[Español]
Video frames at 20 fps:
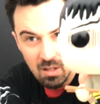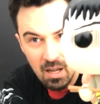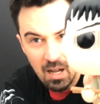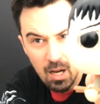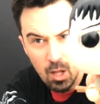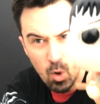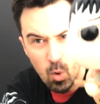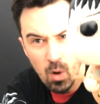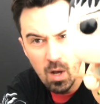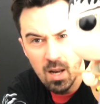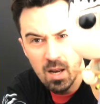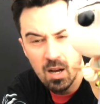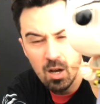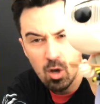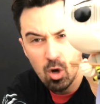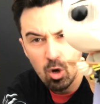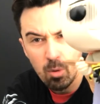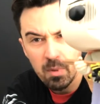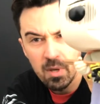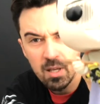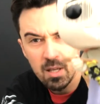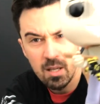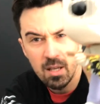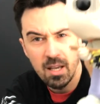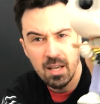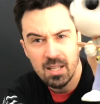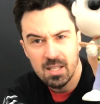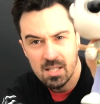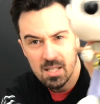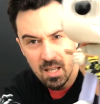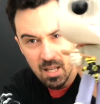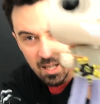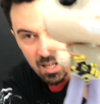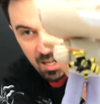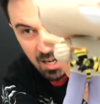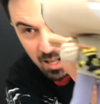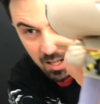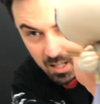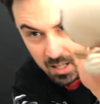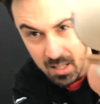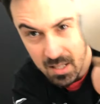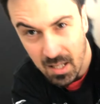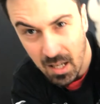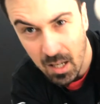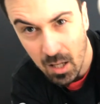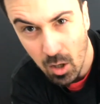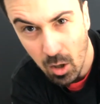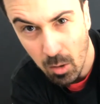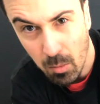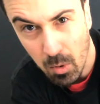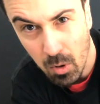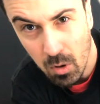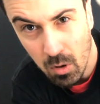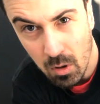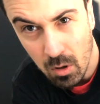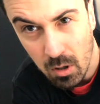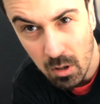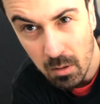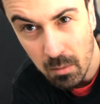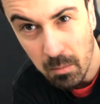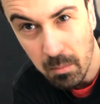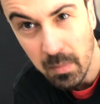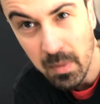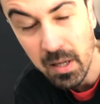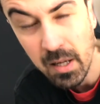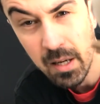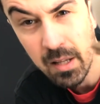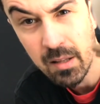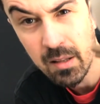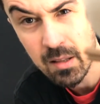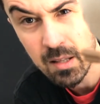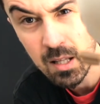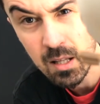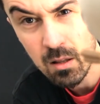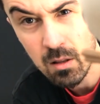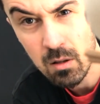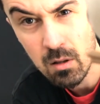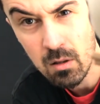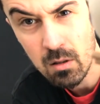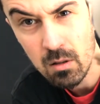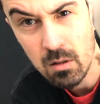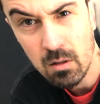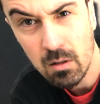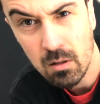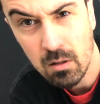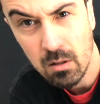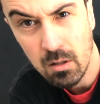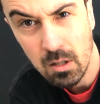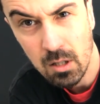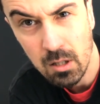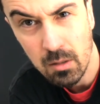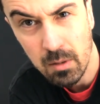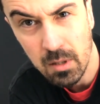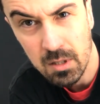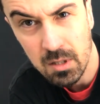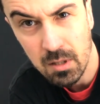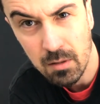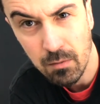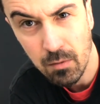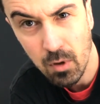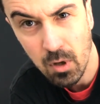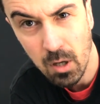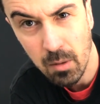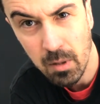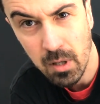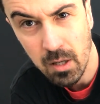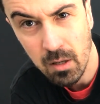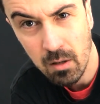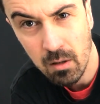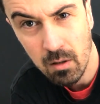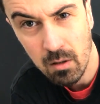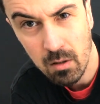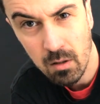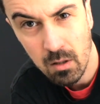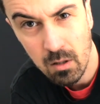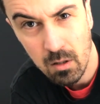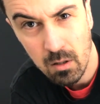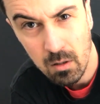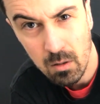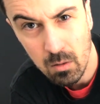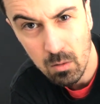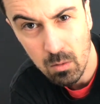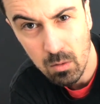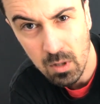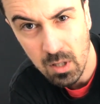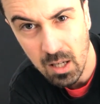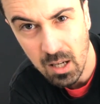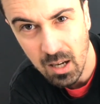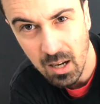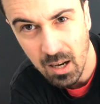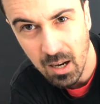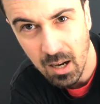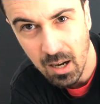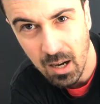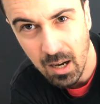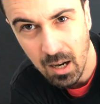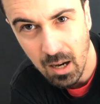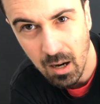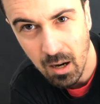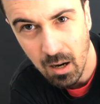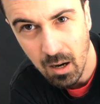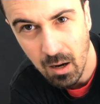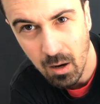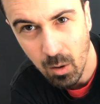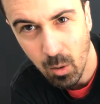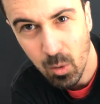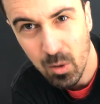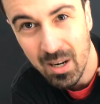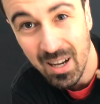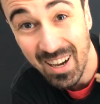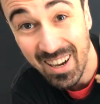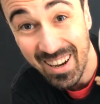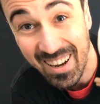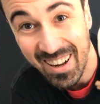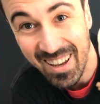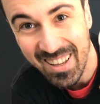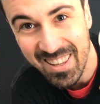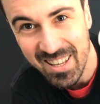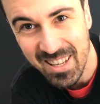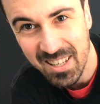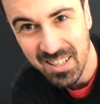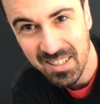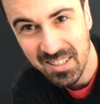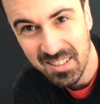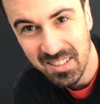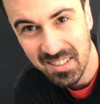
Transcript: tal cual en el cómic, es genial. Aquí sale como merendando, a ver si enfoca bien, una, una araña.